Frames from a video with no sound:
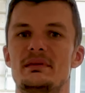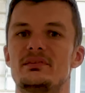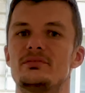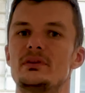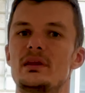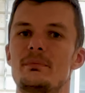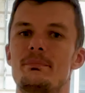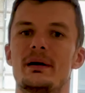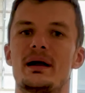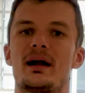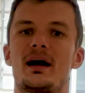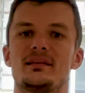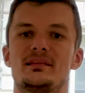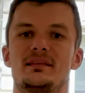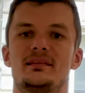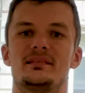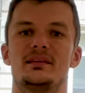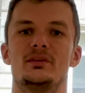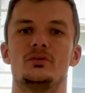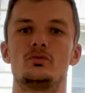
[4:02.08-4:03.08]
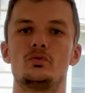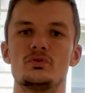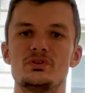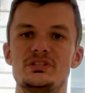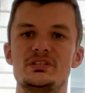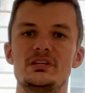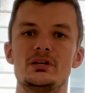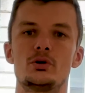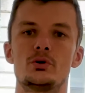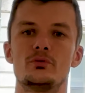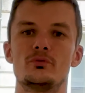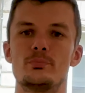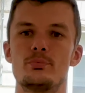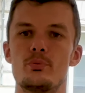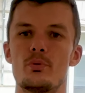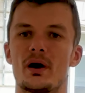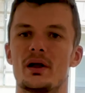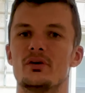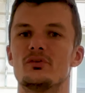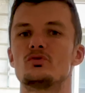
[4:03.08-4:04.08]
mais ce n'est pas grâce à cet outil que vous
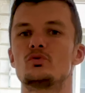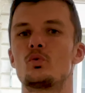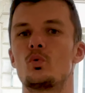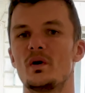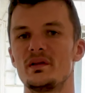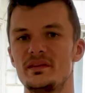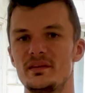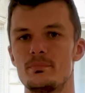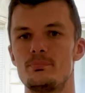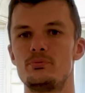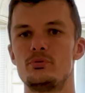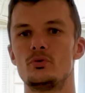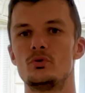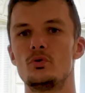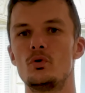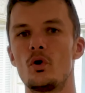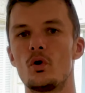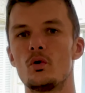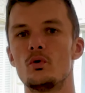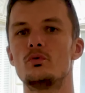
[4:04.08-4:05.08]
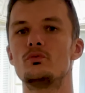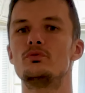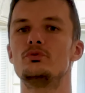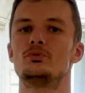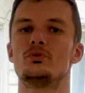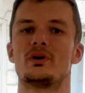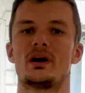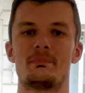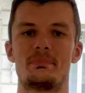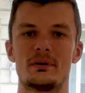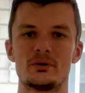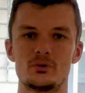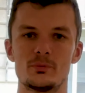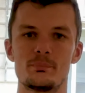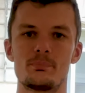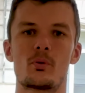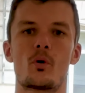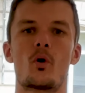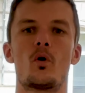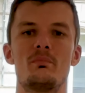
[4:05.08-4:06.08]
pourrez squatter plus lourd ou que vous n'aurez pas de
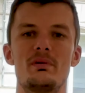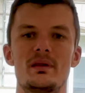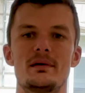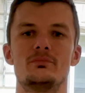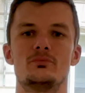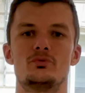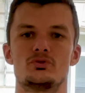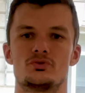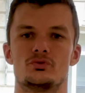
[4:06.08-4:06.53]
problème de